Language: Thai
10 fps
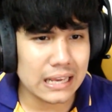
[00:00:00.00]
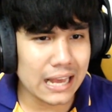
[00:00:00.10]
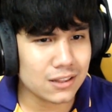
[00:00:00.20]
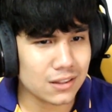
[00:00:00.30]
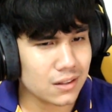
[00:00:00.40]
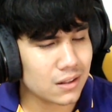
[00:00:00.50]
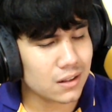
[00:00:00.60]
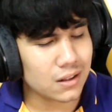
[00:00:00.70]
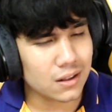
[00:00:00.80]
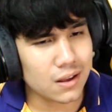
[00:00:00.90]
แค่
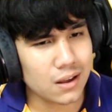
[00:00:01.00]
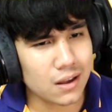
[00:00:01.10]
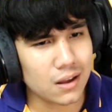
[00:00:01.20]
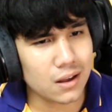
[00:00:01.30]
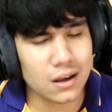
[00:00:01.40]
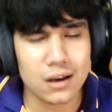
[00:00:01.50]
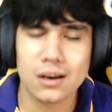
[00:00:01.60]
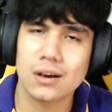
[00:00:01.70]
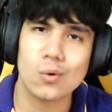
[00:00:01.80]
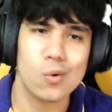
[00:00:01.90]
เอ
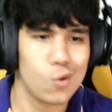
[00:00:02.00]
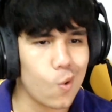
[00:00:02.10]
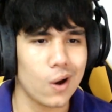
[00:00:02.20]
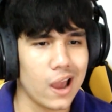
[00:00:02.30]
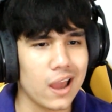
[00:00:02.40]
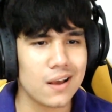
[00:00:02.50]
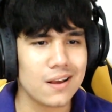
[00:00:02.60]
อกูงงฮะ